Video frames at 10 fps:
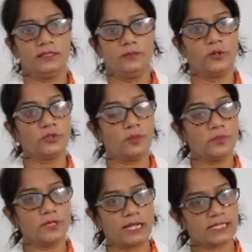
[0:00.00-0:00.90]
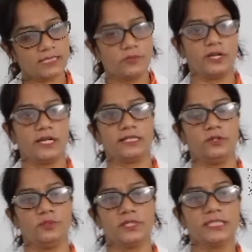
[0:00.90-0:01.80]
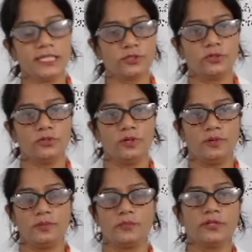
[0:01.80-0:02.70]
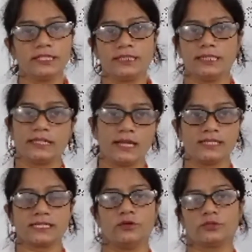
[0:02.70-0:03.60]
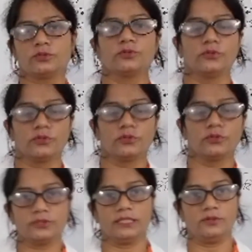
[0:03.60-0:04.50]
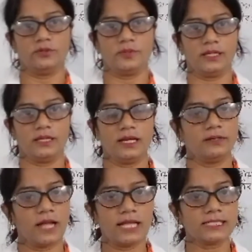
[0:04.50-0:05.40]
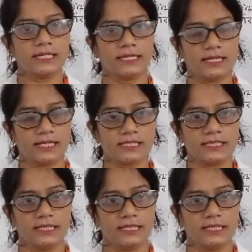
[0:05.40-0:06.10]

প্রথম ক্লাসটি মনে রাখতে হবে সেজন্য প্রতিটি ক্লাসকে অত্যন্ত গুরুত্ব দিতে হবে কারণ আজকের ক্লাসটি